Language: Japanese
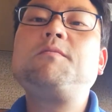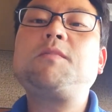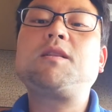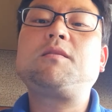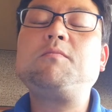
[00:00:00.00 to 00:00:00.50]

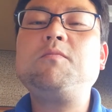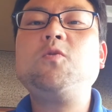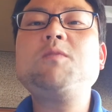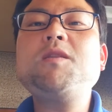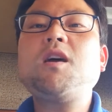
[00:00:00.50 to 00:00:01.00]
まあ、
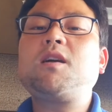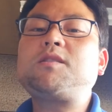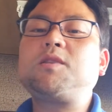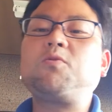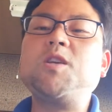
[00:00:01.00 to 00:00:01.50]
俺みたいなや
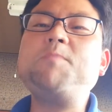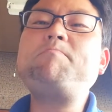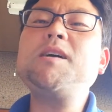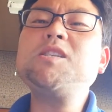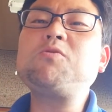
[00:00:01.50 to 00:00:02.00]
つってその一
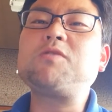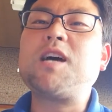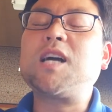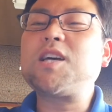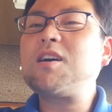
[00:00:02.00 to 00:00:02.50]
般職で
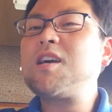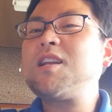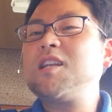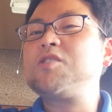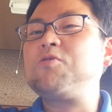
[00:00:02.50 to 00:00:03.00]
働け
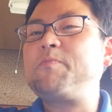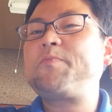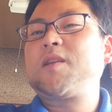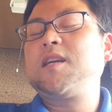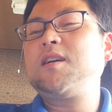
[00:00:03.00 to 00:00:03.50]
ないでしょ。
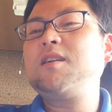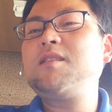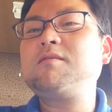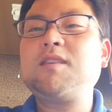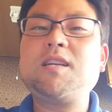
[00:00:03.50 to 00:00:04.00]
働き
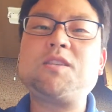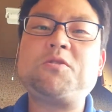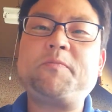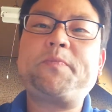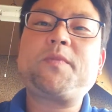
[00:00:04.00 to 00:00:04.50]
たくないで
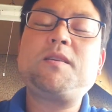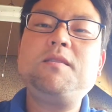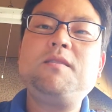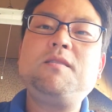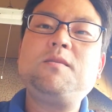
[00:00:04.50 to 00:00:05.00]
しょ。
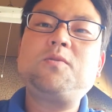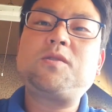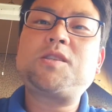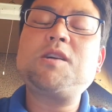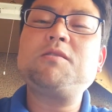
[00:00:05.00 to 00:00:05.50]

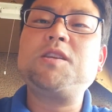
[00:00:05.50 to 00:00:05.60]
近く